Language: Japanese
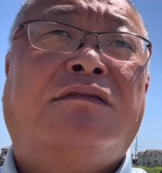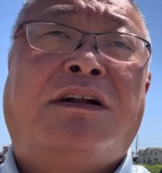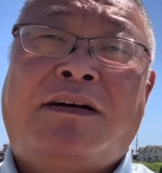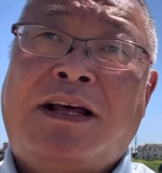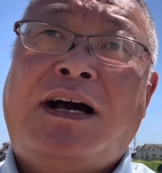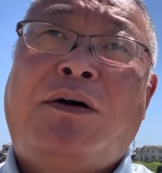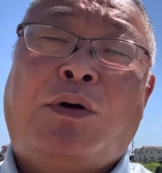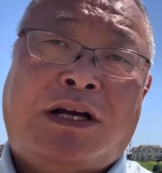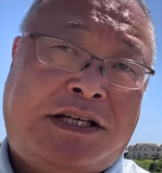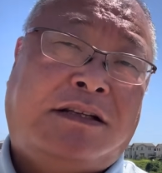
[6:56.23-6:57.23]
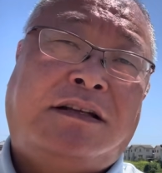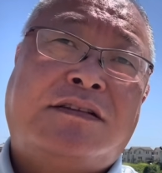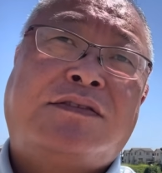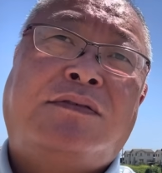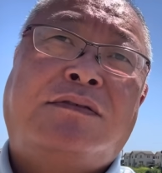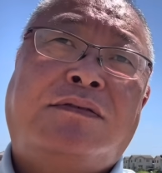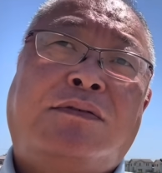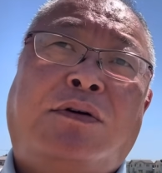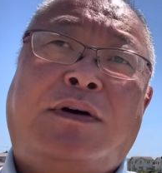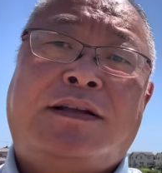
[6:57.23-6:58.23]
我々がおかしかったですと
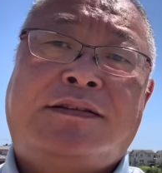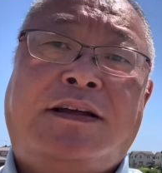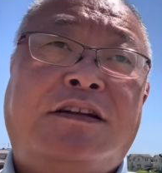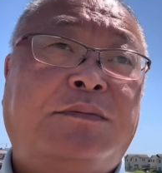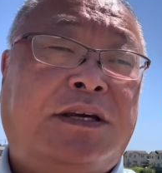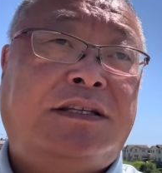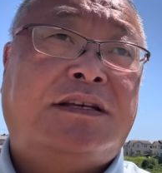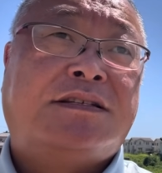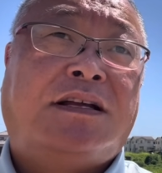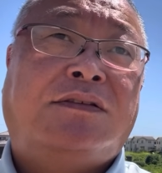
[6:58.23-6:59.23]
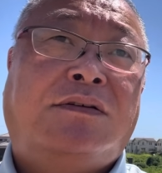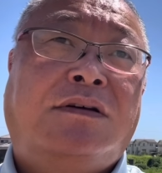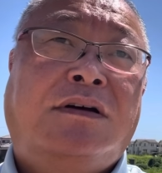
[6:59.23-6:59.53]
これは伝えるべきでしたと